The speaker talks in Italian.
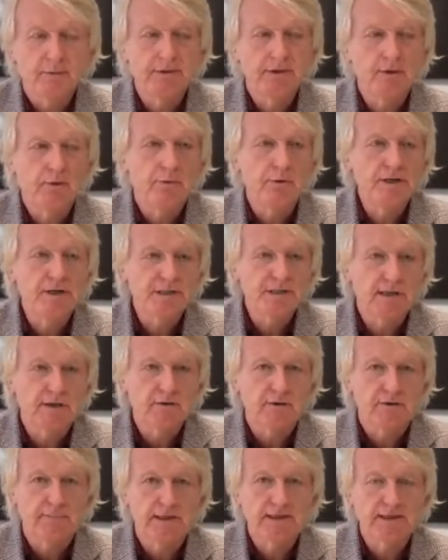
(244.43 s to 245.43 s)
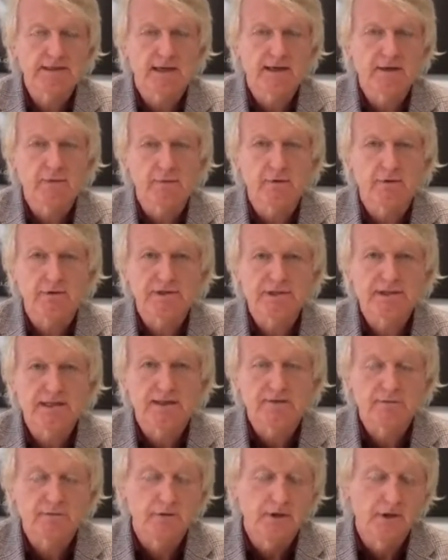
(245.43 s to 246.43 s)
Quindi questa normalità è quello che è
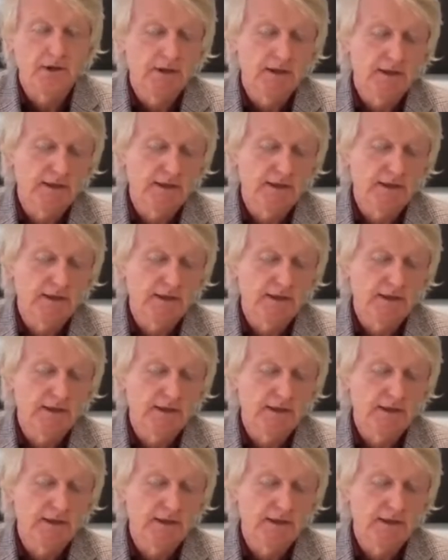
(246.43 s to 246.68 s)
stato